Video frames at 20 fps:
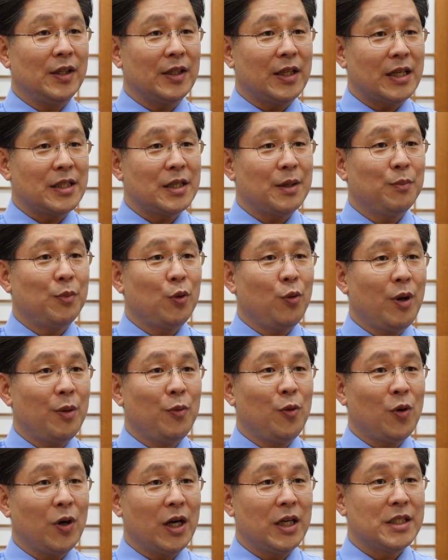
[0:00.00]
다시 한번
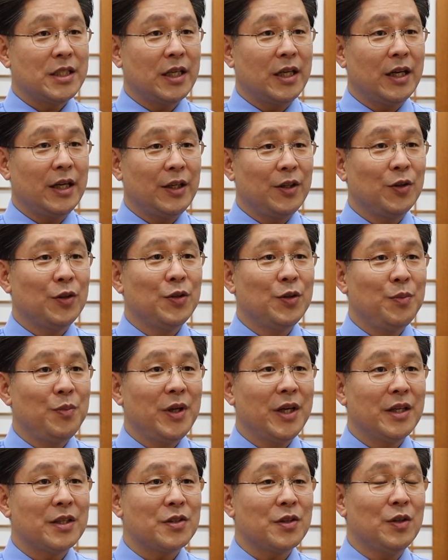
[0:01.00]
회복하자 이런
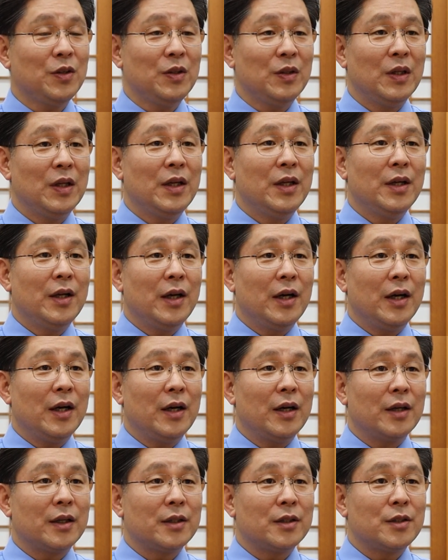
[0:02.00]
의미에서
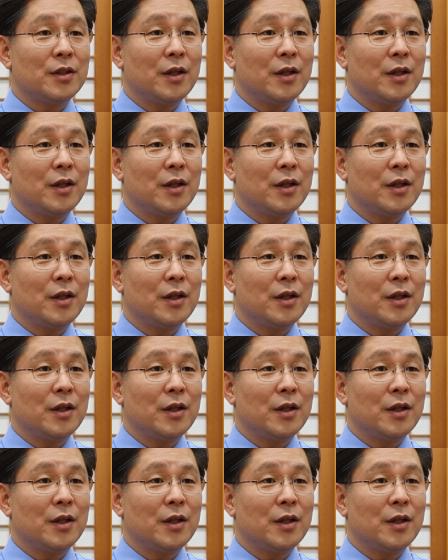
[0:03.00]
어,